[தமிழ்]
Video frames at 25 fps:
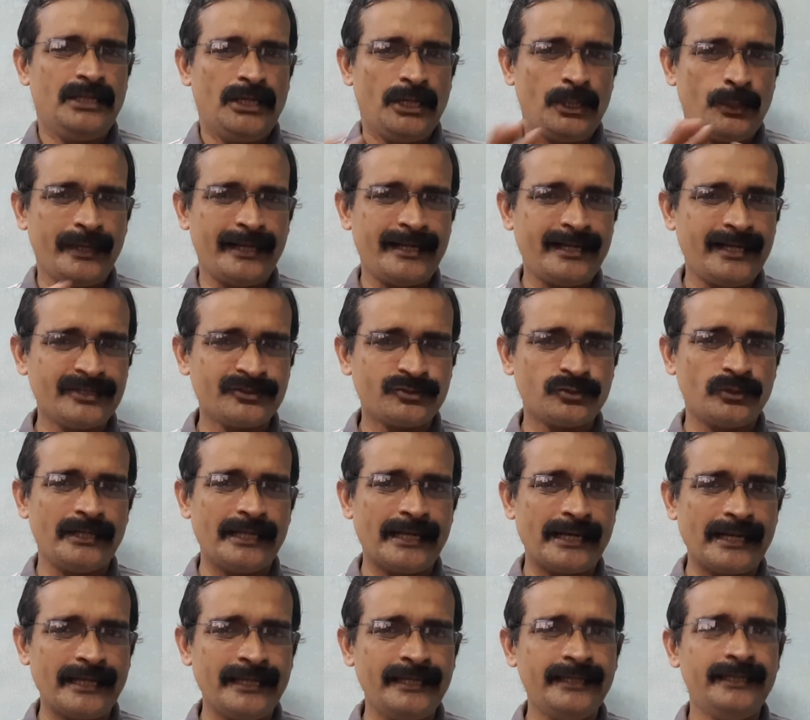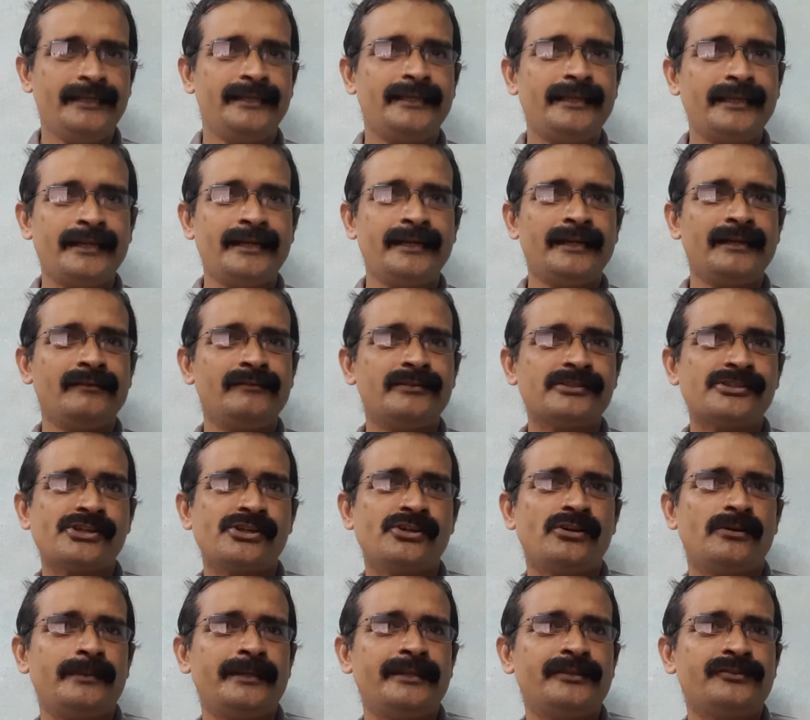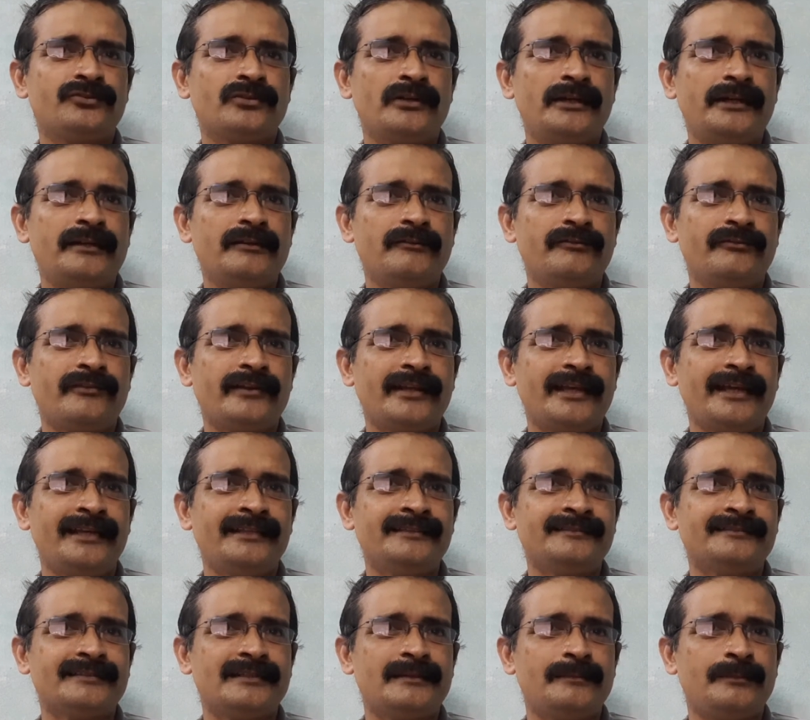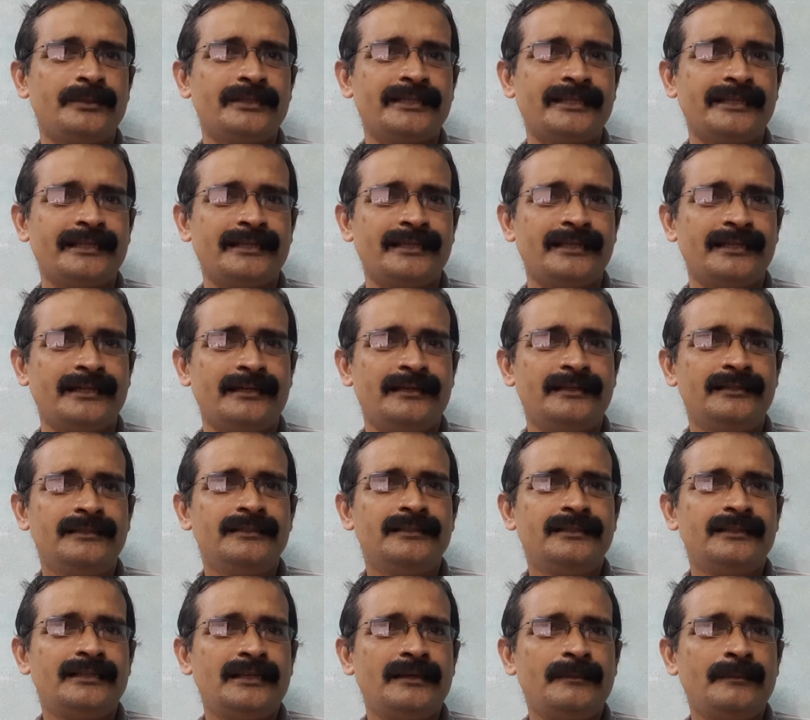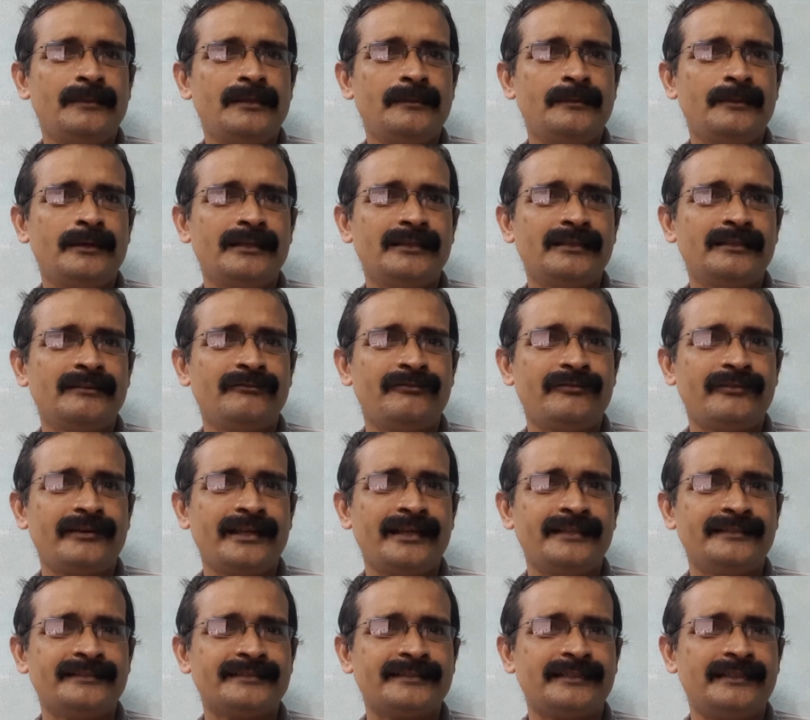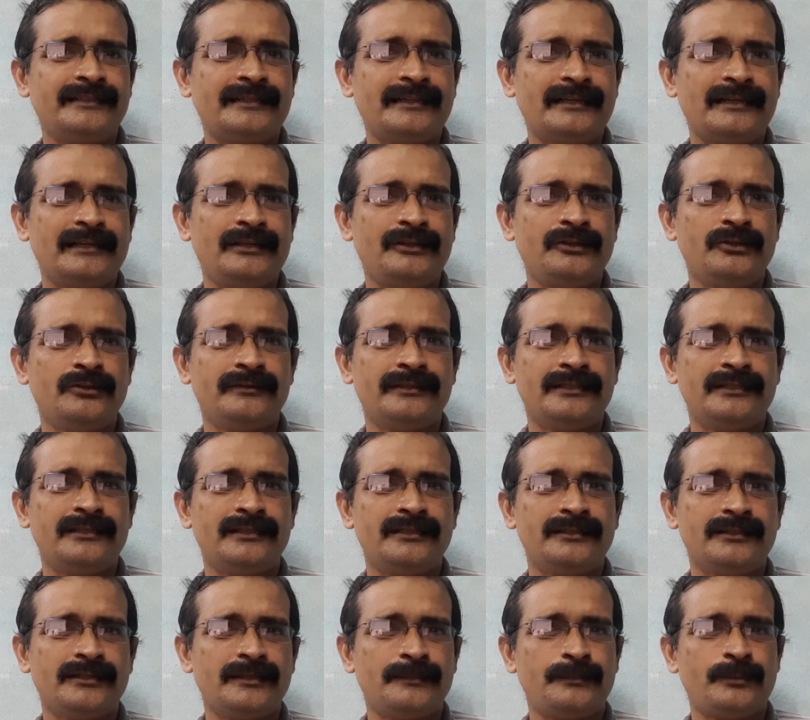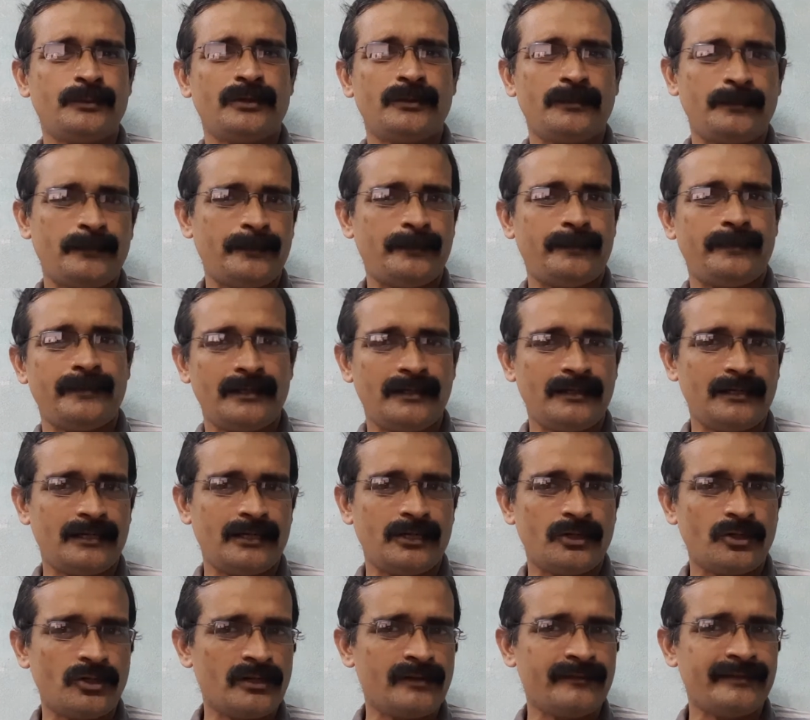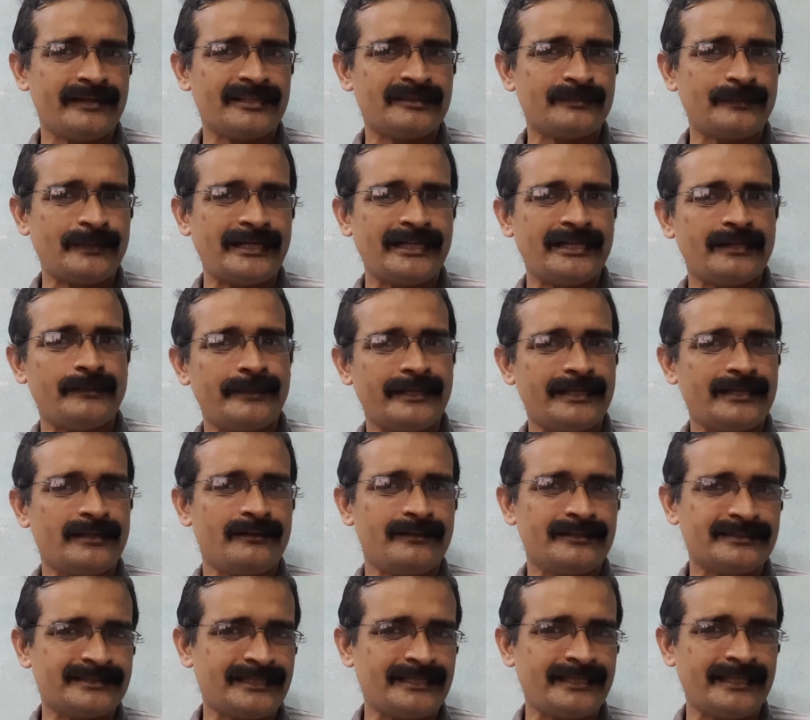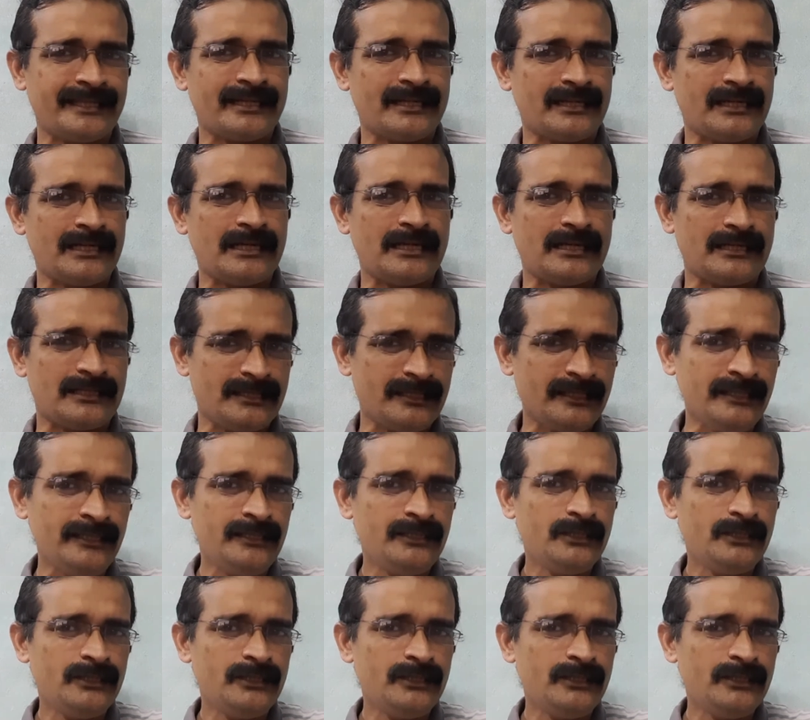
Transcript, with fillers: குயிக்காக சொல்லிடுறேன் என்னென்ன விஷயம் அப்படின்னு சொல்லிட்டு ஃப்ரான்ஸில் பார்த்தீங்கன்னா நம்மள மாதிரி தான் ஃப்ரான்ஸ் கண்ட்ரிலையும் வந்து இப்போ கரோனா வைரஸ் பேண்டமிக்காக அவங்க சந்திக்கிறாங்கிறது